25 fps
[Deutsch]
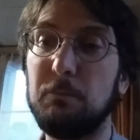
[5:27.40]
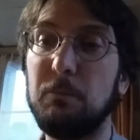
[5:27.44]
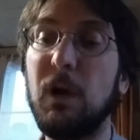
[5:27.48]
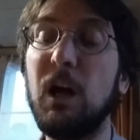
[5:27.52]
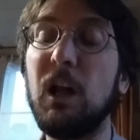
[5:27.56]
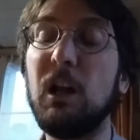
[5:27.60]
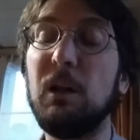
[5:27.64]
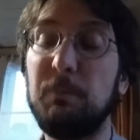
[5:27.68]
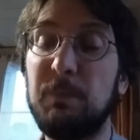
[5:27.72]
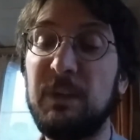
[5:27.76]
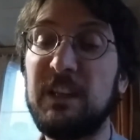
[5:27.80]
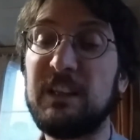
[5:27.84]

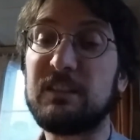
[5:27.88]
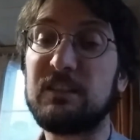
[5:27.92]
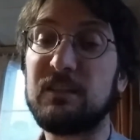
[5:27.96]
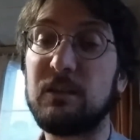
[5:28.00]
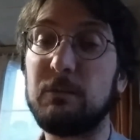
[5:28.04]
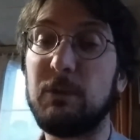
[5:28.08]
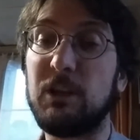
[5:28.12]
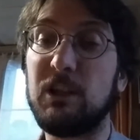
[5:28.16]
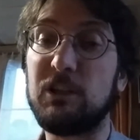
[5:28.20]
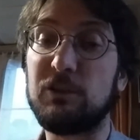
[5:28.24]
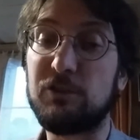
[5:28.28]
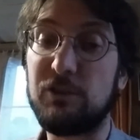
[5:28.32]
mal
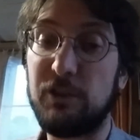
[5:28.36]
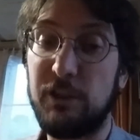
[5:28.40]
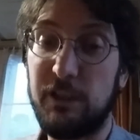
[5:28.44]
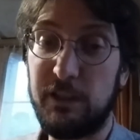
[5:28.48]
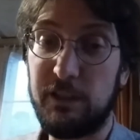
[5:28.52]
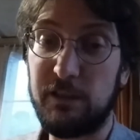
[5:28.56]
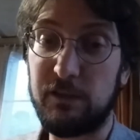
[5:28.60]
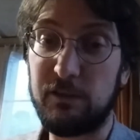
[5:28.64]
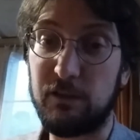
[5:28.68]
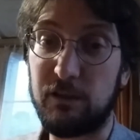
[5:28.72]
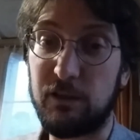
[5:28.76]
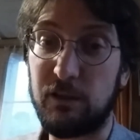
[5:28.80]
besser, mal
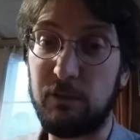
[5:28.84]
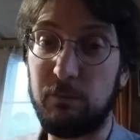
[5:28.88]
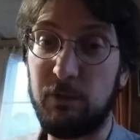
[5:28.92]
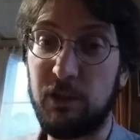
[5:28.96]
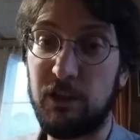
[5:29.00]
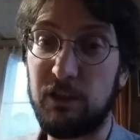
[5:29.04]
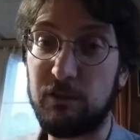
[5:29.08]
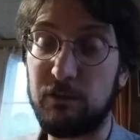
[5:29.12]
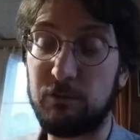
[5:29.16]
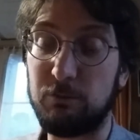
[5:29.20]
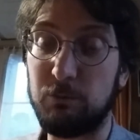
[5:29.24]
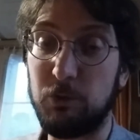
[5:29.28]
schlechter
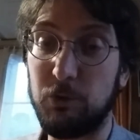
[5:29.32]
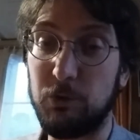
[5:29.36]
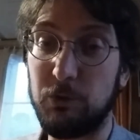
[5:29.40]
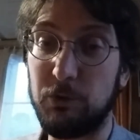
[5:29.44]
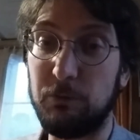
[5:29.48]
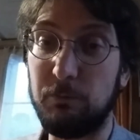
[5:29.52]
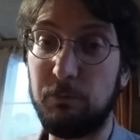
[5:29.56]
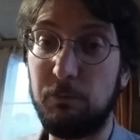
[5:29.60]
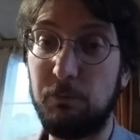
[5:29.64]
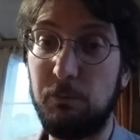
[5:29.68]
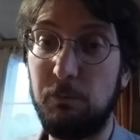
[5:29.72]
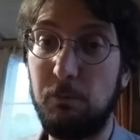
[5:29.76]
gemacht
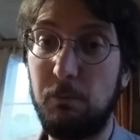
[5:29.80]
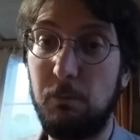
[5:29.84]
wurden.